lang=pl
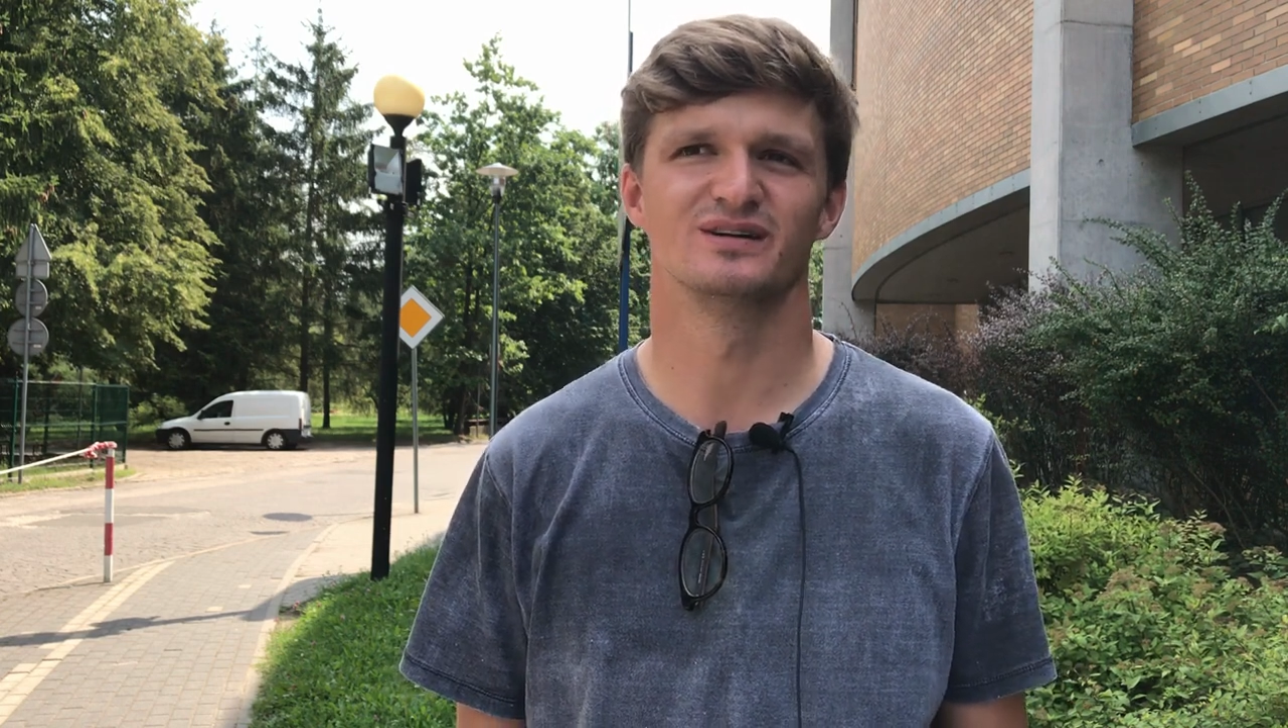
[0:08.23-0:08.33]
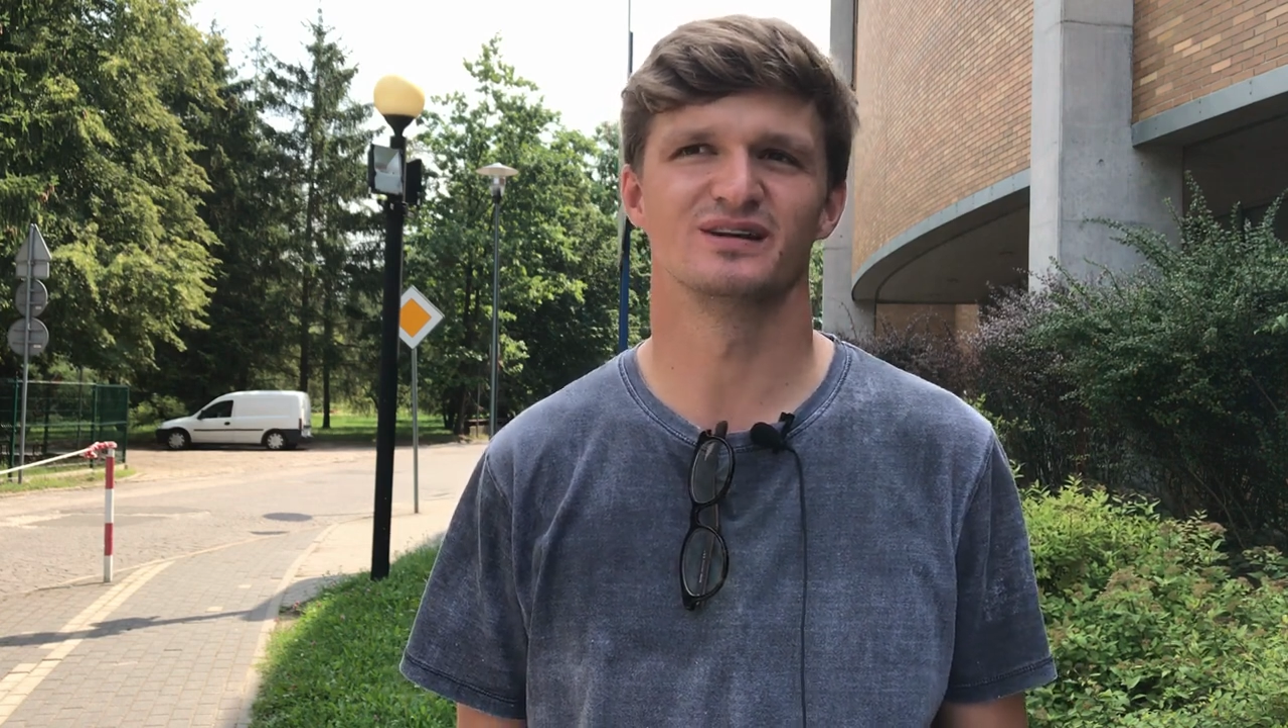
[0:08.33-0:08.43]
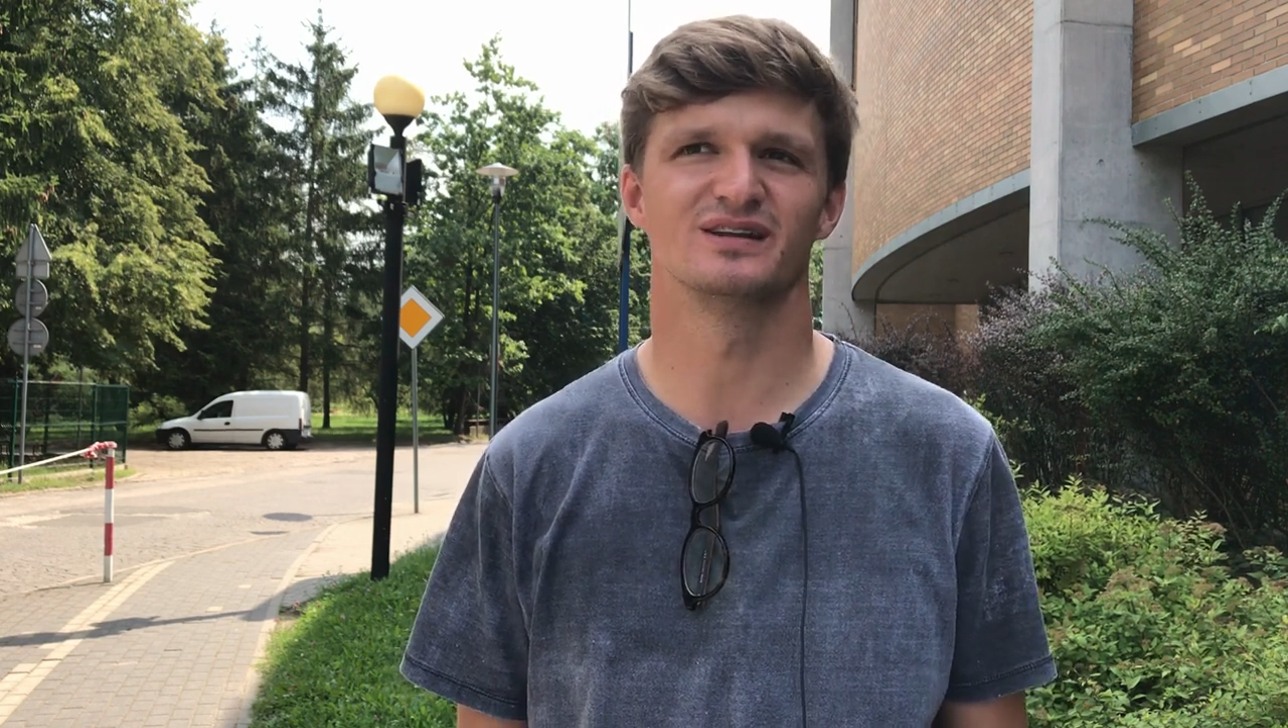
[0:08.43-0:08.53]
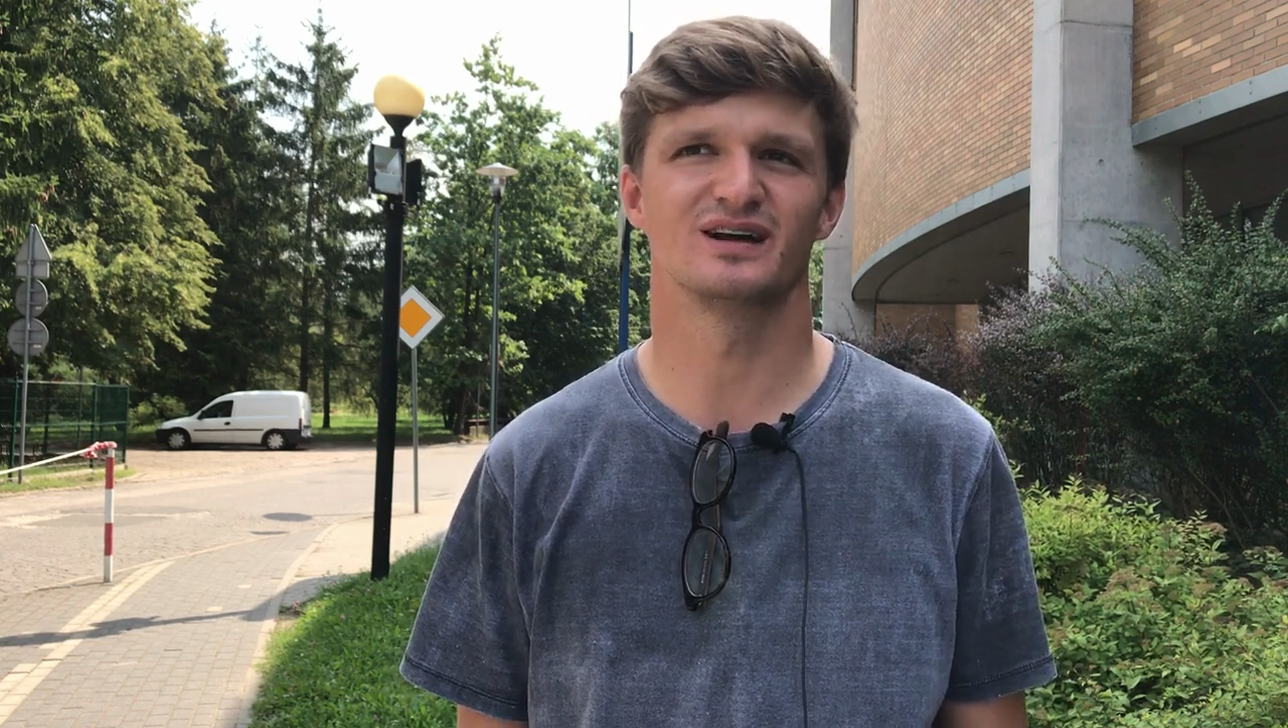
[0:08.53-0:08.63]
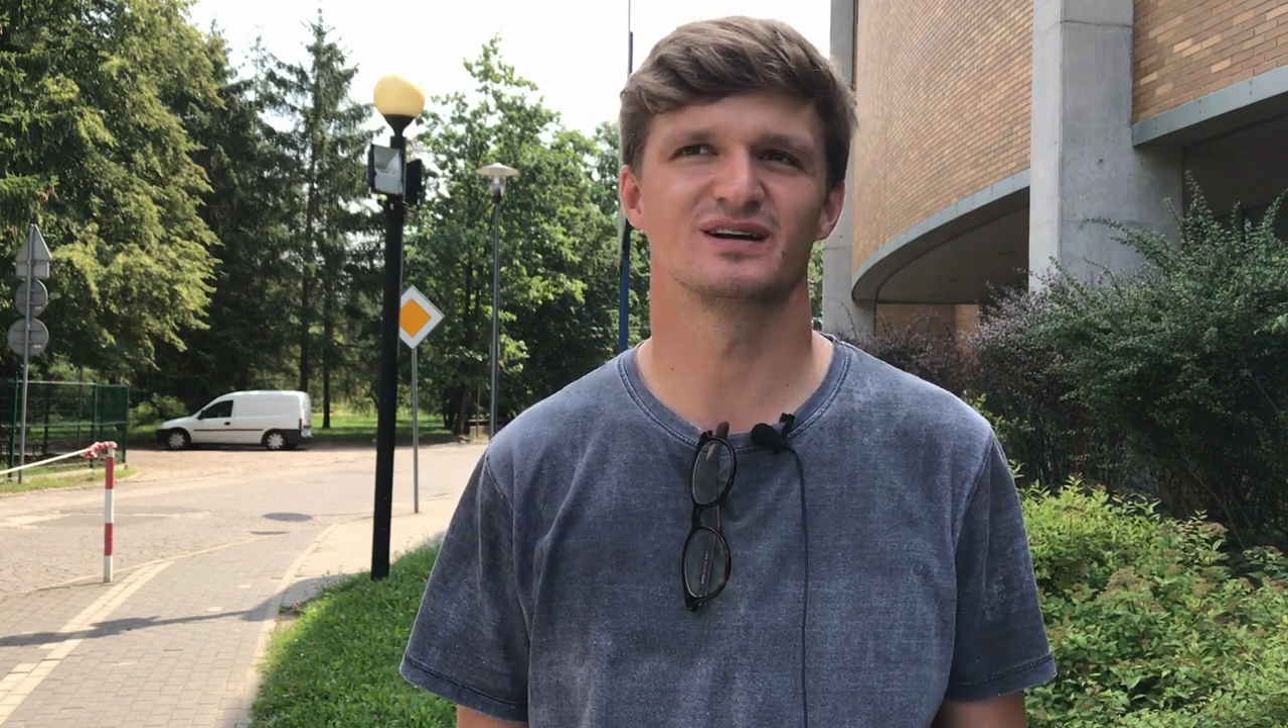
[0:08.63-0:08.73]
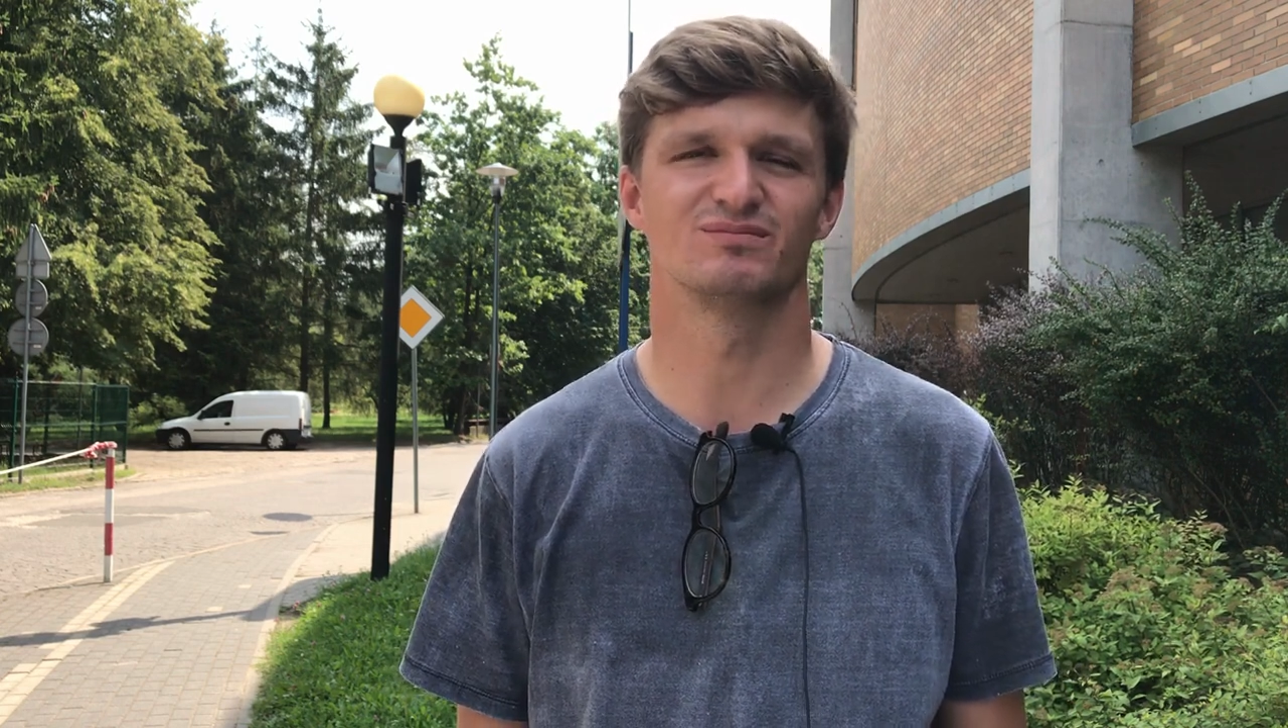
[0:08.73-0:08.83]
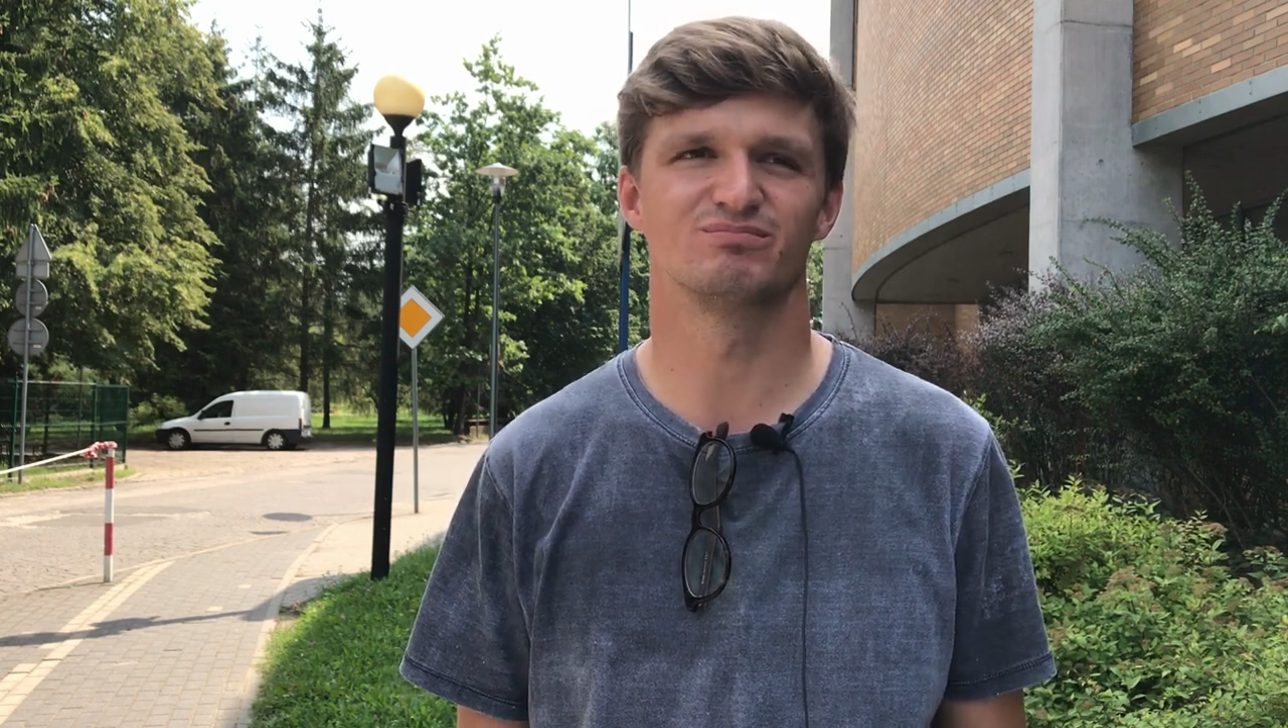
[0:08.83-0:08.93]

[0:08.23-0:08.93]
jednak